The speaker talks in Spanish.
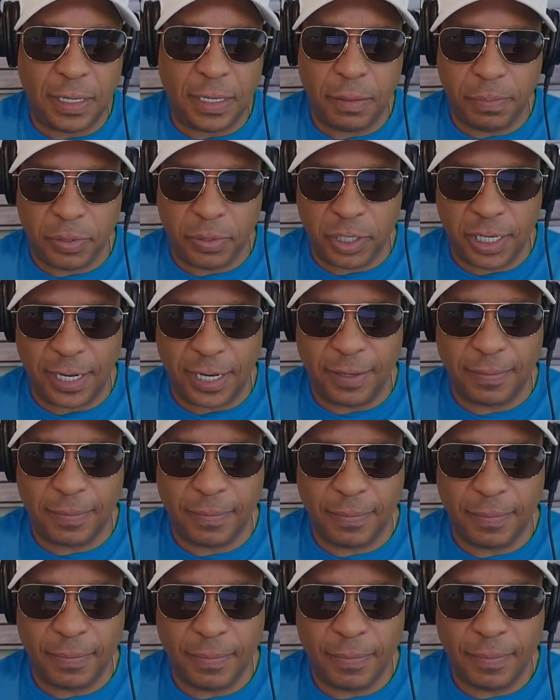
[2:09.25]
de alrededor
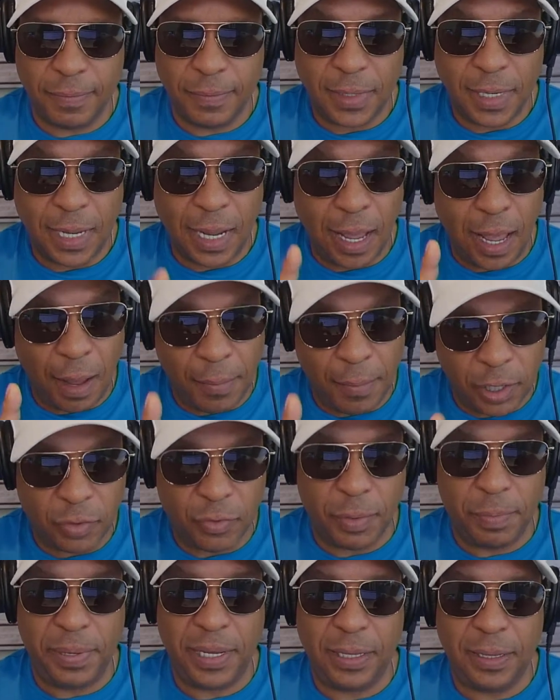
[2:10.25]
del 15%.
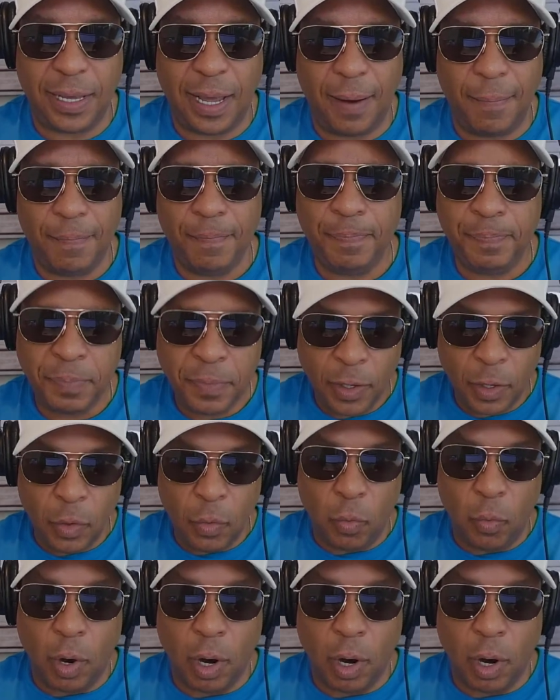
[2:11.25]
Voy a repetir eso.